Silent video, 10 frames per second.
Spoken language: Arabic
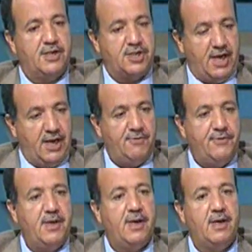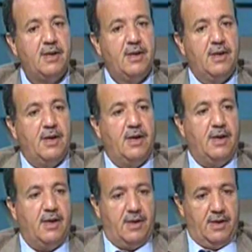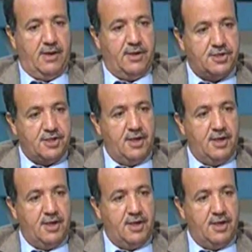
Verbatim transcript: اشغل فيها آه،